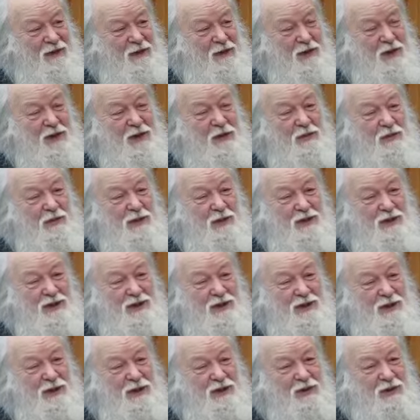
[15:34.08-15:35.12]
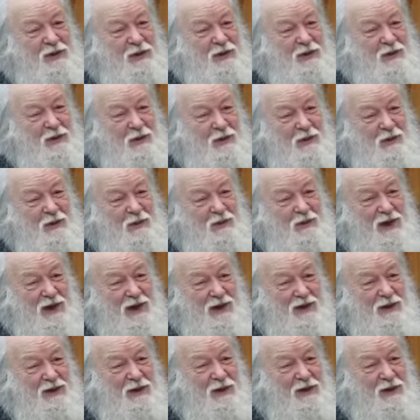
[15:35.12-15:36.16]
то гипотезы, которую
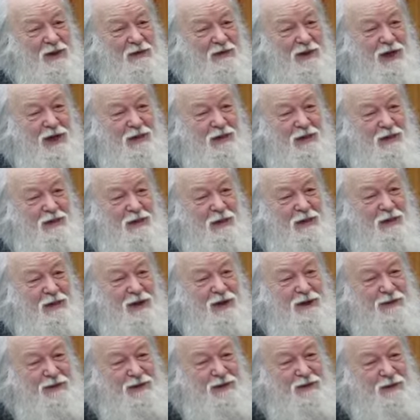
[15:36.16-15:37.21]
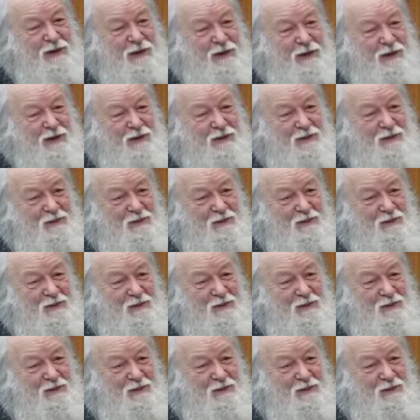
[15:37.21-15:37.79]
долгое время преподавали в школах,